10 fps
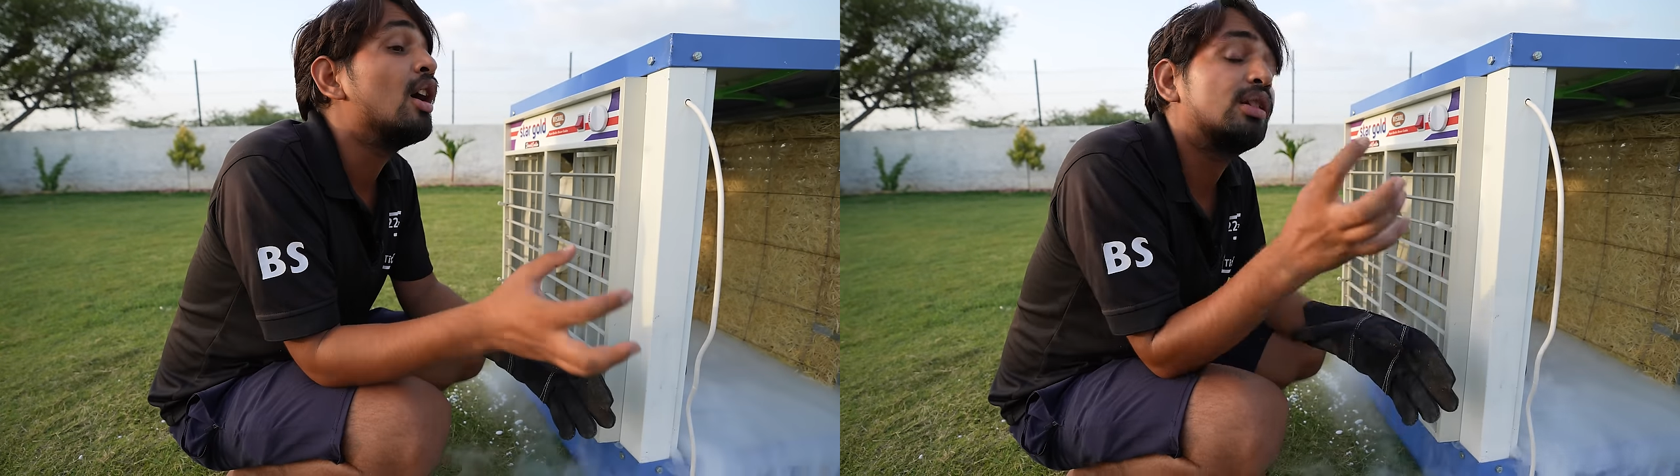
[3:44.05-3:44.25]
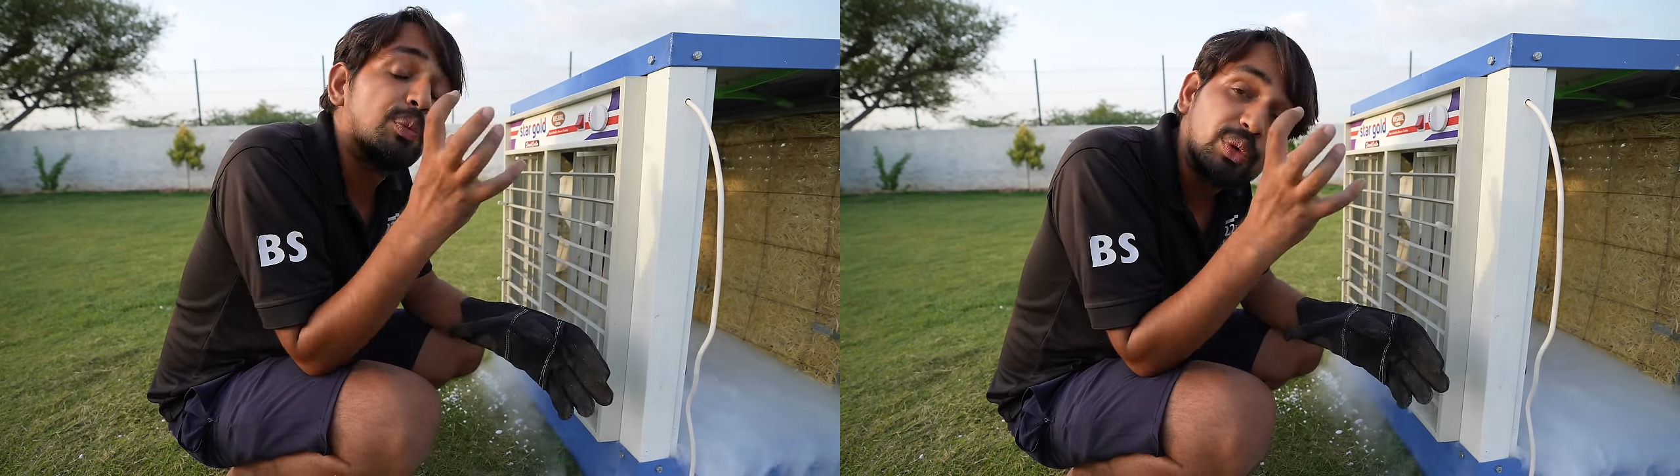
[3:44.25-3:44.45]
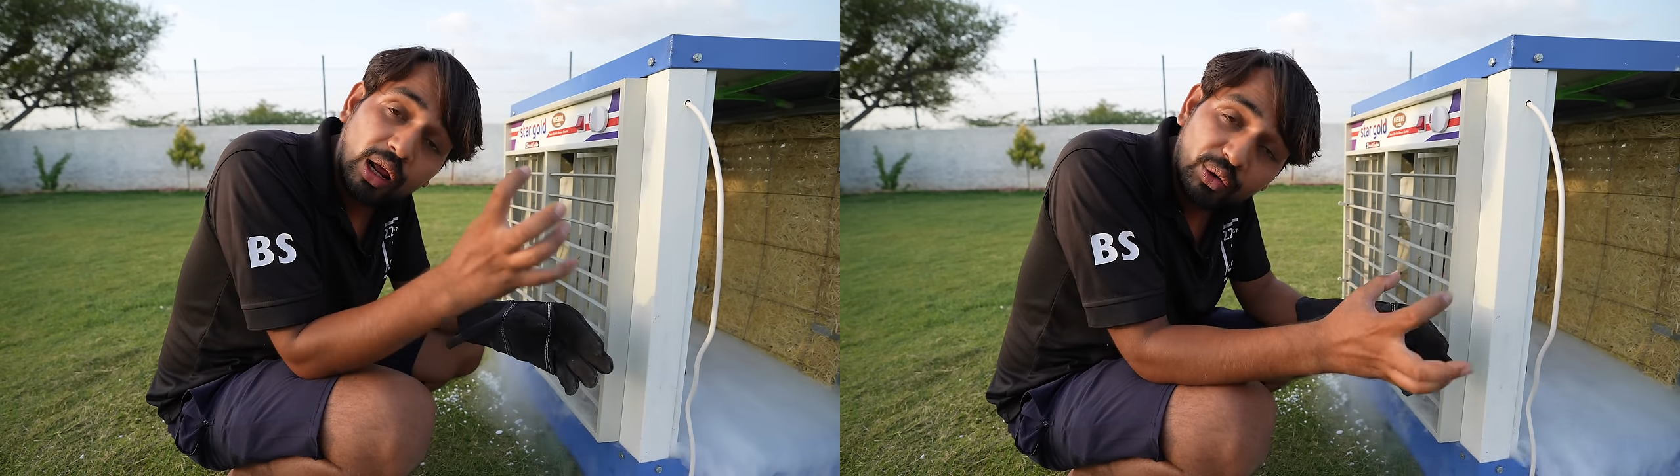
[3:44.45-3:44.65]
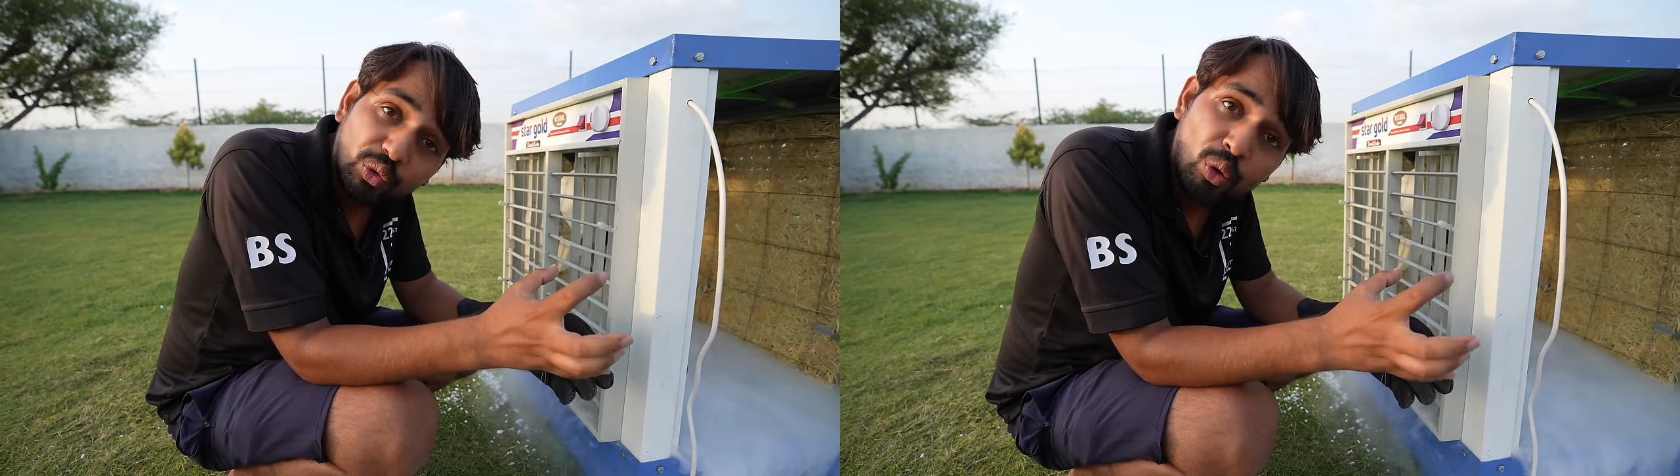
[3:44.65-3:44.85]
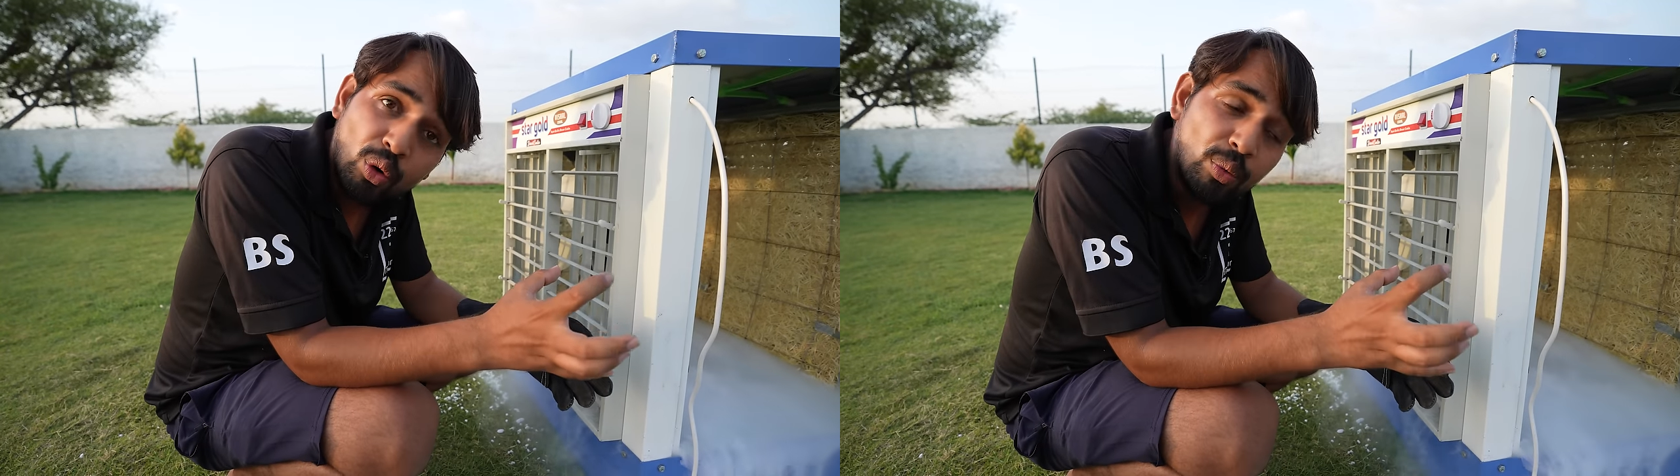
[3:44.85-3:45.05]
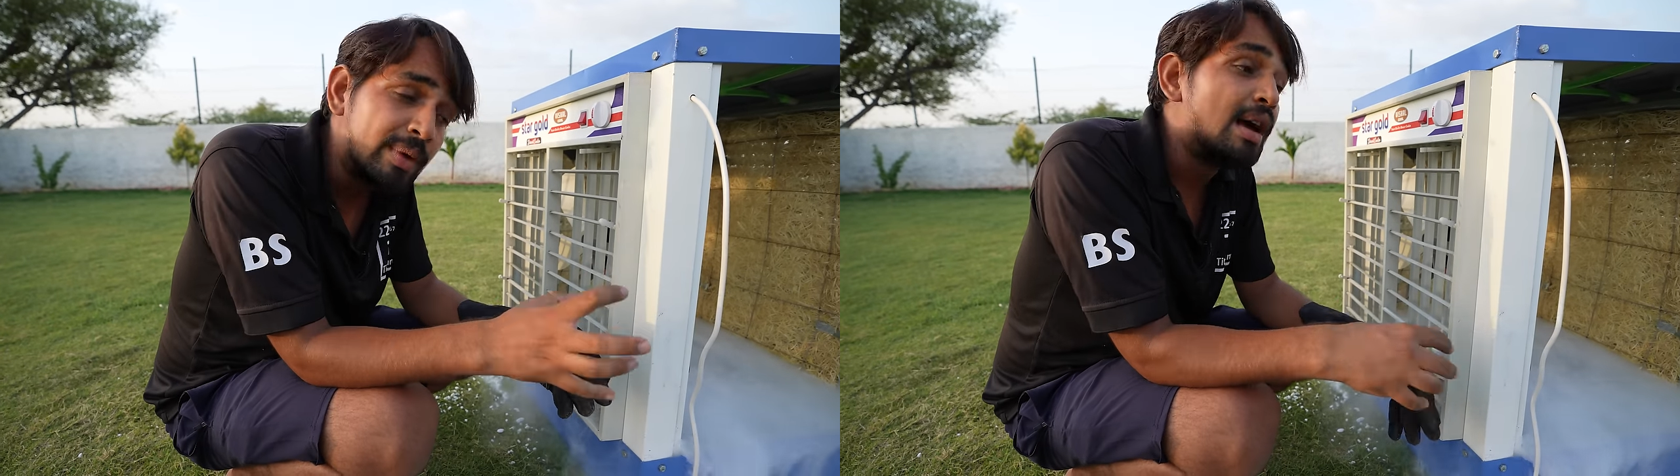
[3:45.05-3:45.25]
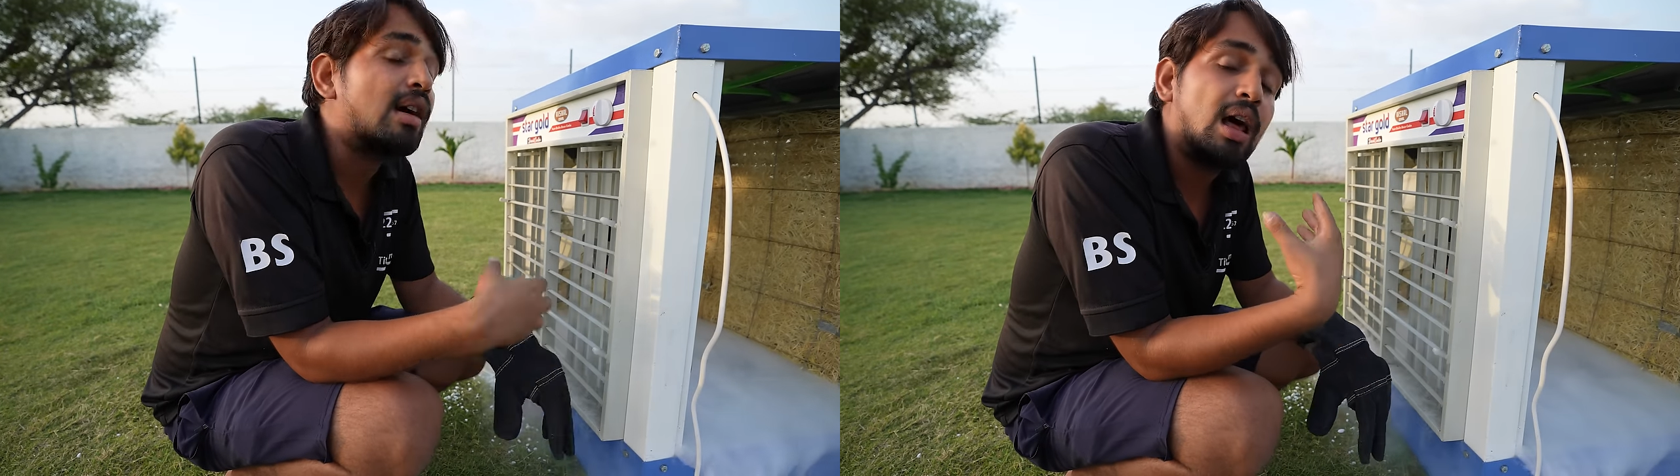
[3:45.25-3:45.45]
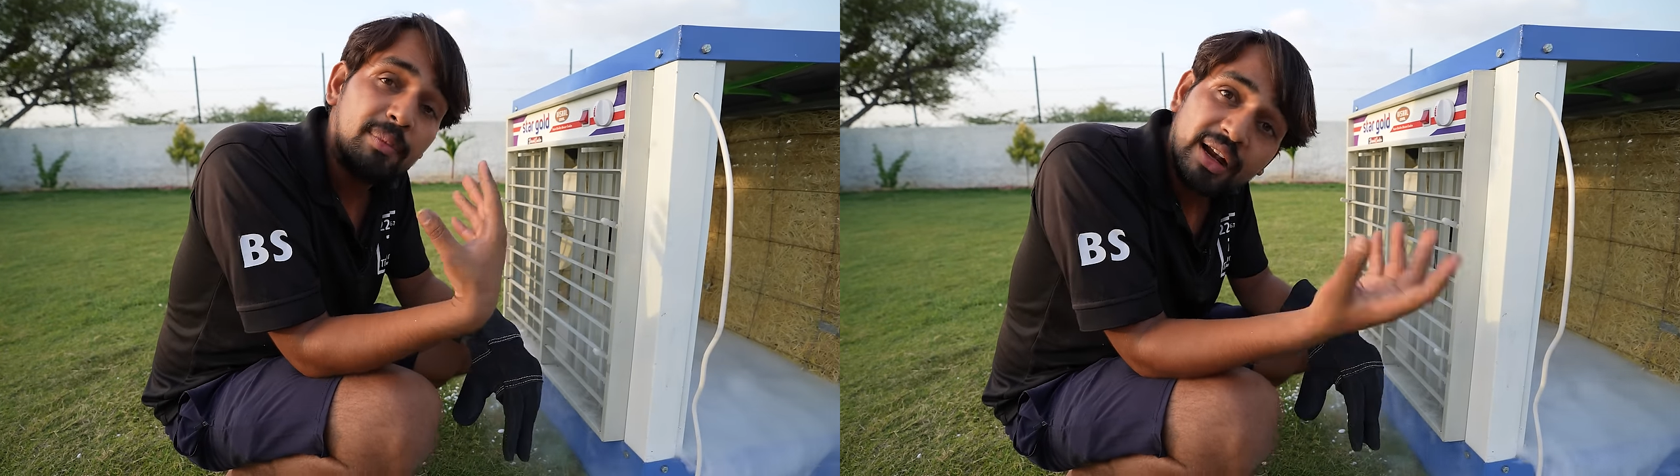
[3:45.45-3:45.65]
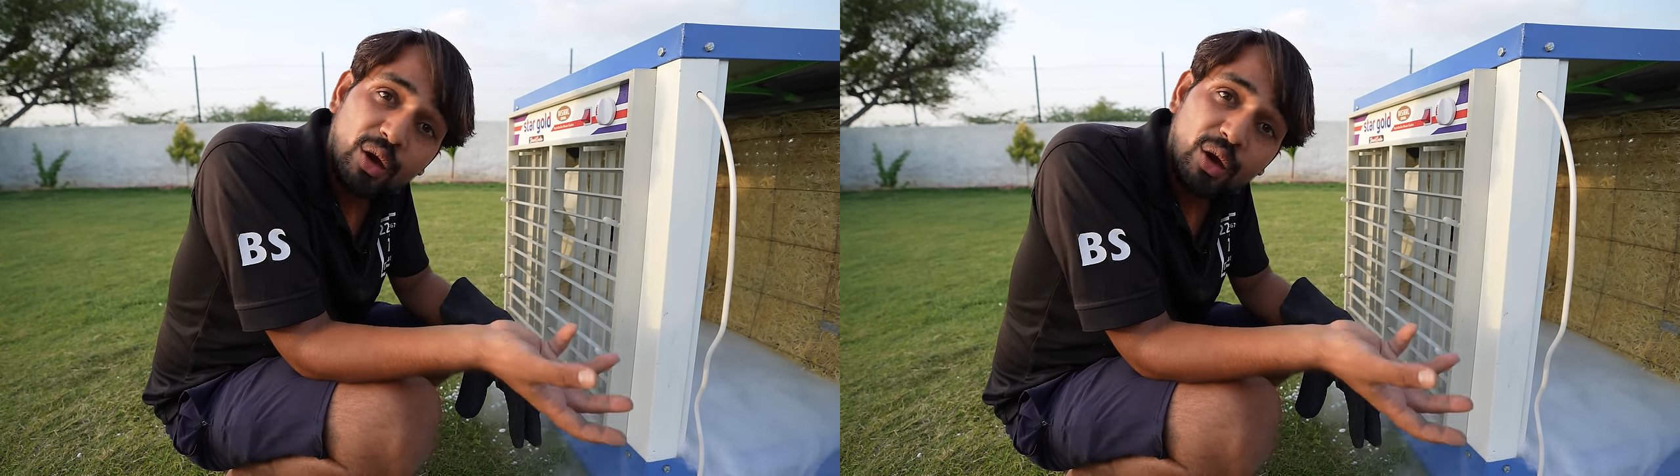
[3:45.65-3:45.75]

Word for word: तो पूरा रूम कार्बन